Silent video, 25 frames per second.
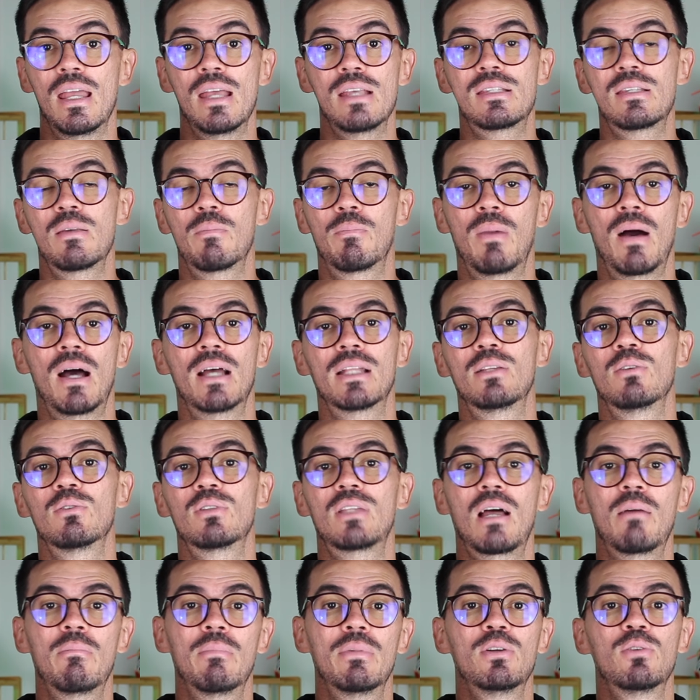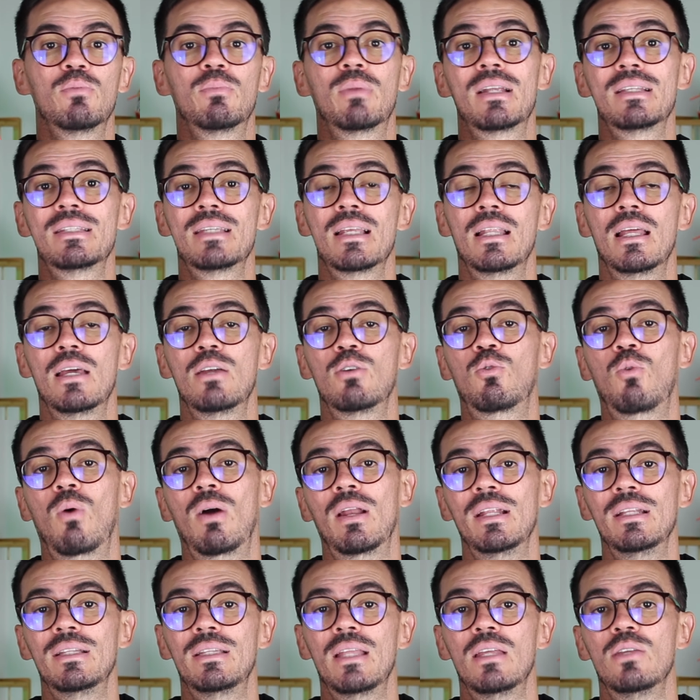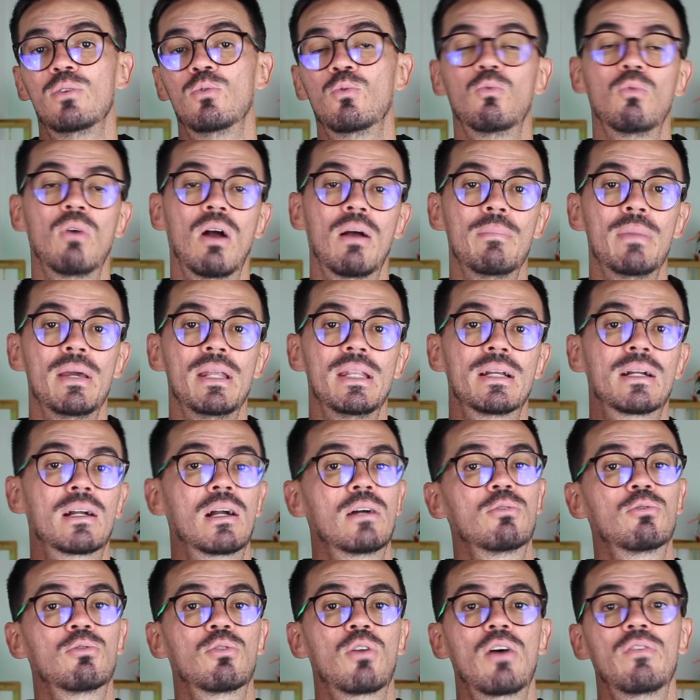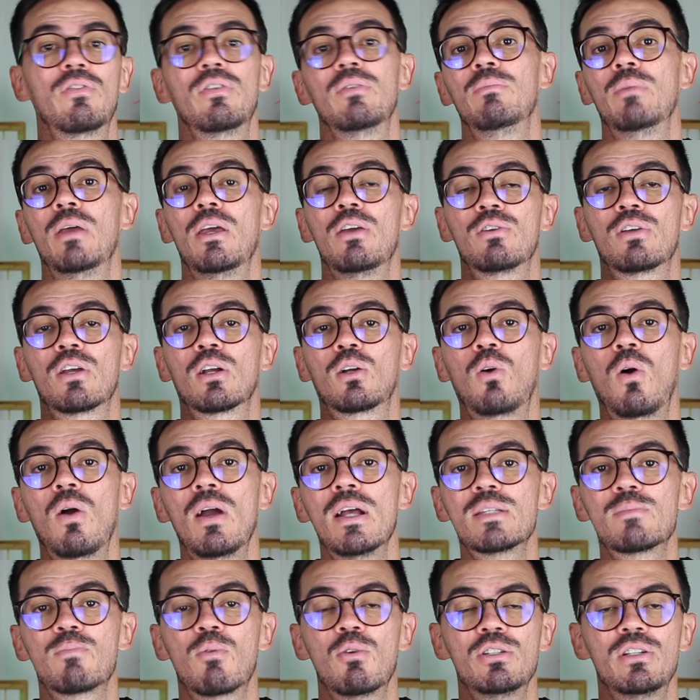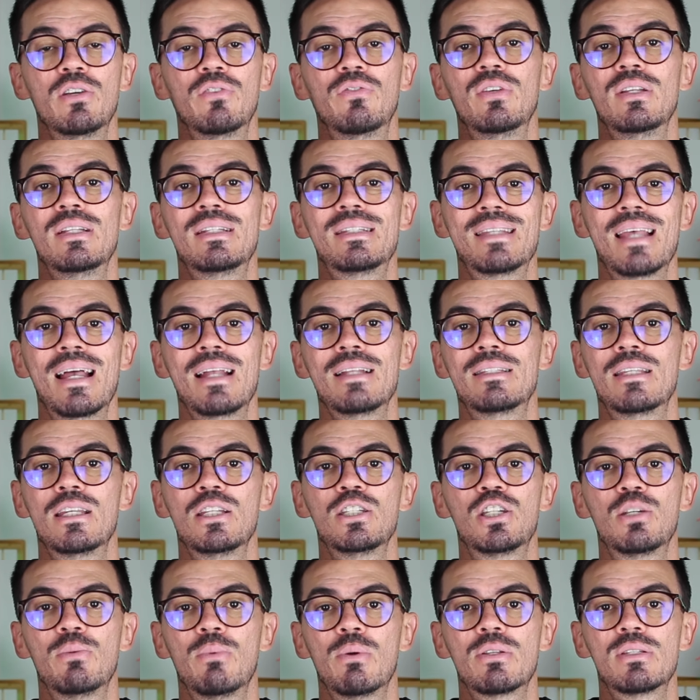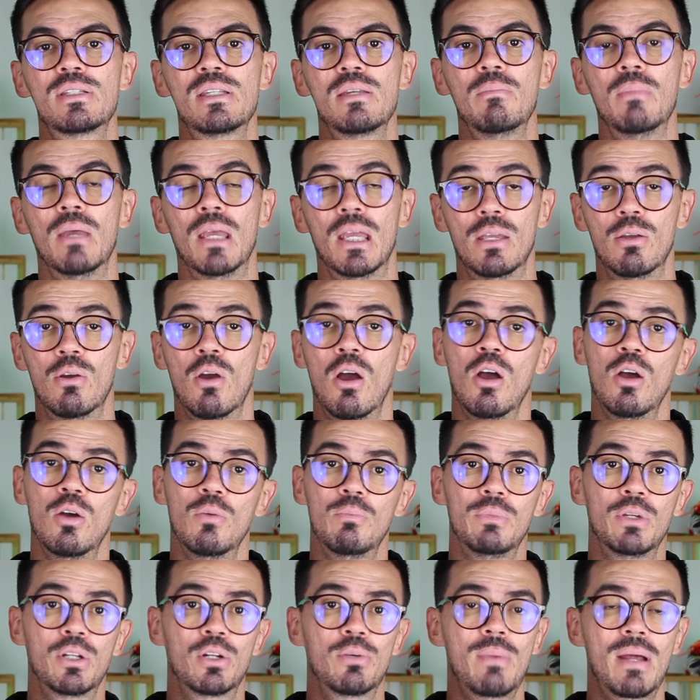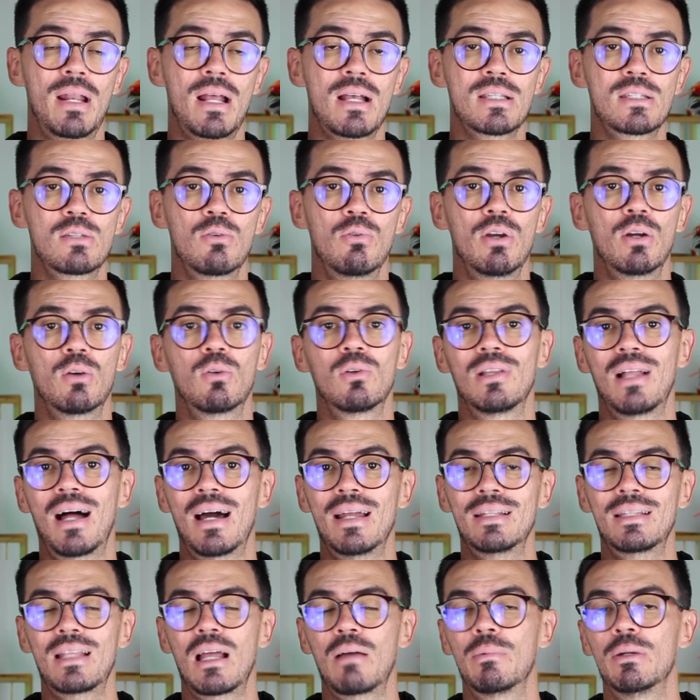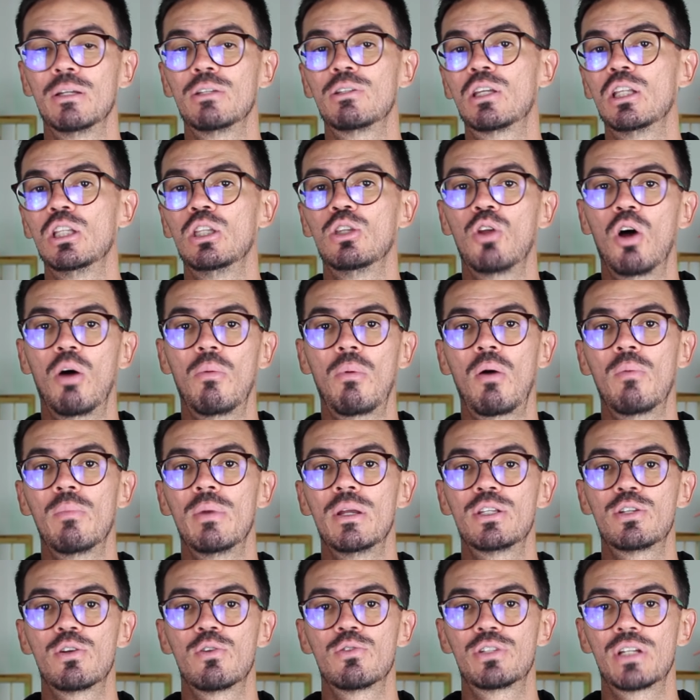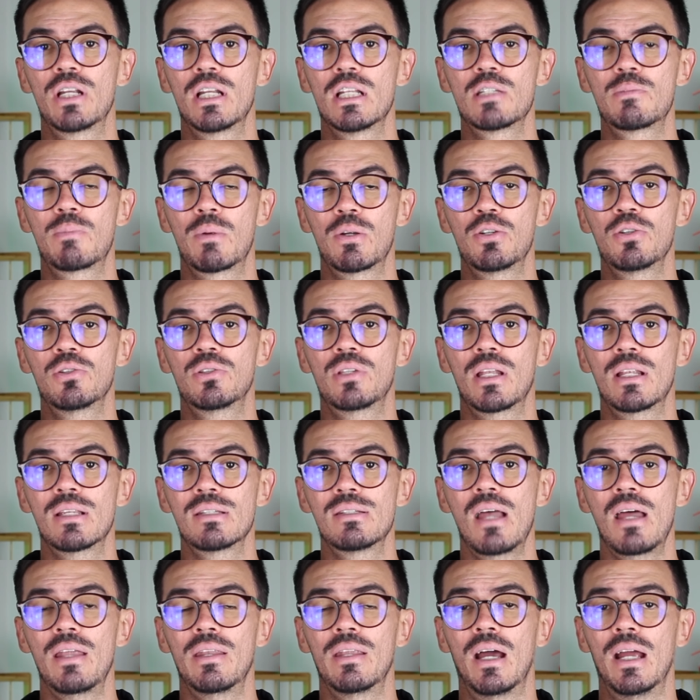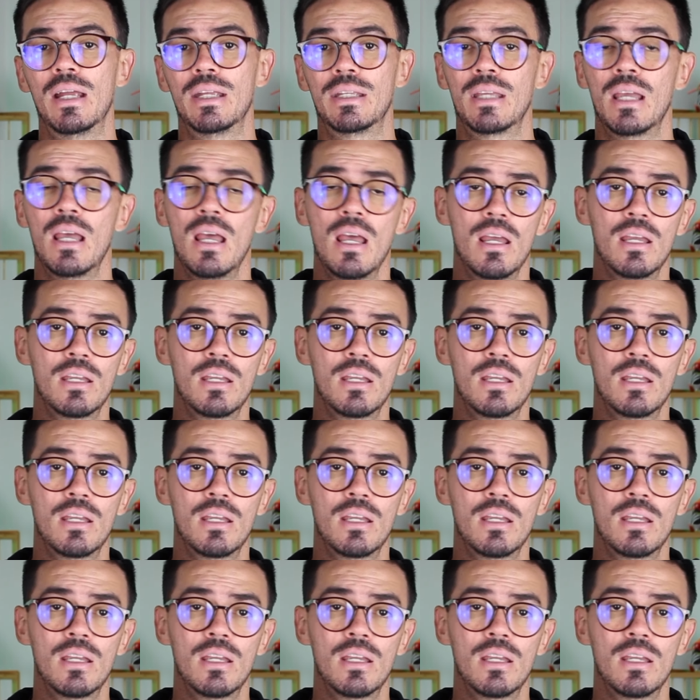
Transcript: Esse par tem é um tamanho brasileiro 41, americano 9,5, que corresponde a 27,5 cm. Minha numeração regular e tamanho que normalmente eu utilizo para chuteiras da Nike.